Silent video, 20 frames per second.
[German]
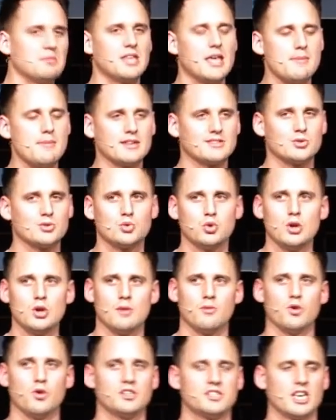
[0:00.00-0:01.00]
dem Thema zu tun,
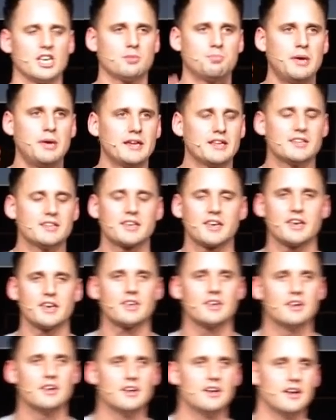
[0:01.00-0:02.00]
aber wo ich echt Pickel
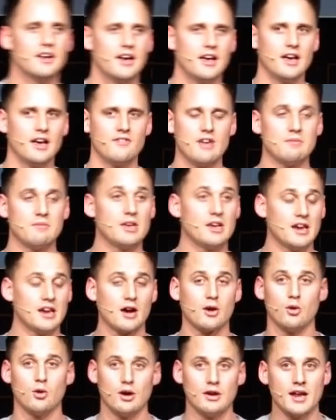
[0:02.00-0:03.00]
kriege, äh, wenn wir
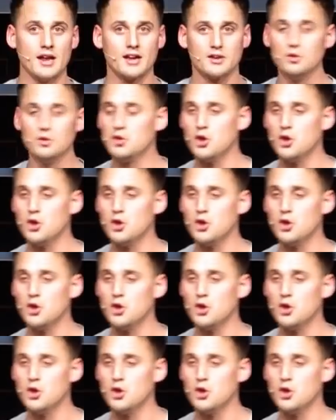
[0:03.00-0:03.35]
nach, nach New